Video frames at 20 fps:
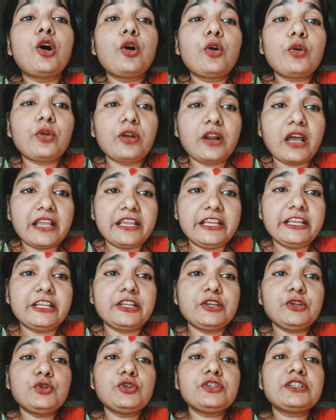और ना ही
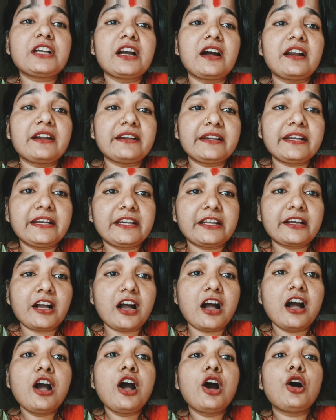रियूज कंटेंट
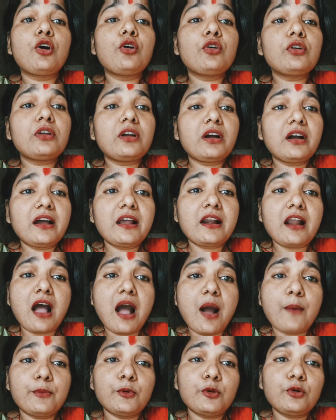का और अगर
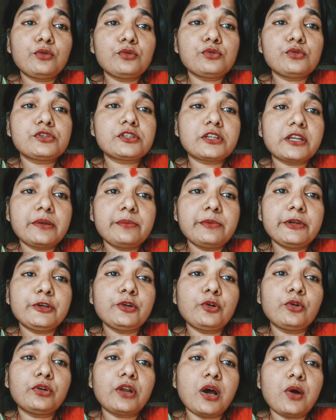आप लोग उसकी
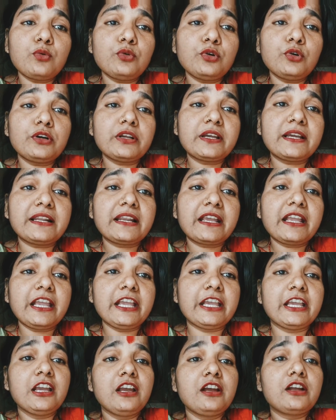वीडियो डाउनलोड
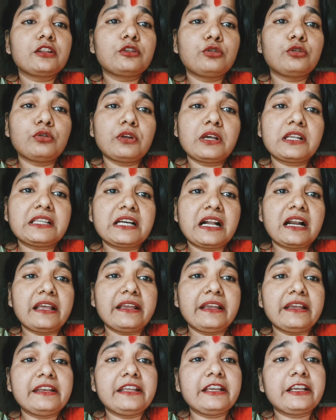करके थोड़ा थाड़ा
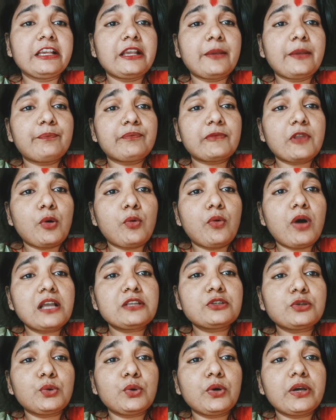यानी कि अपना
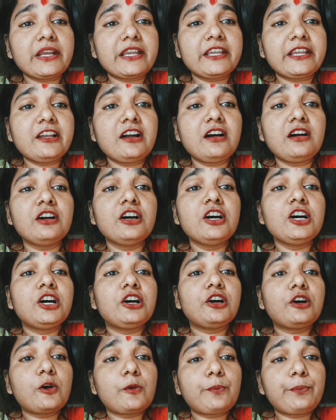वॉइस ओवर किया
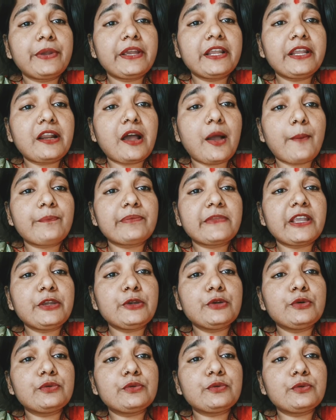और फिर अपने
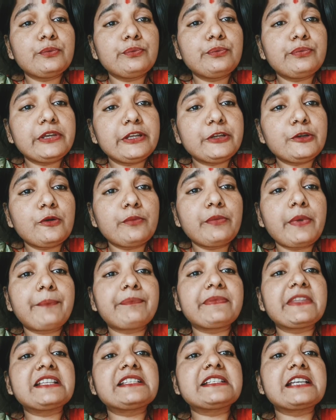यूट्यूब वीडियो में
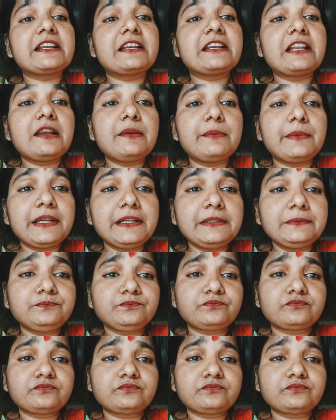अपने चैनल में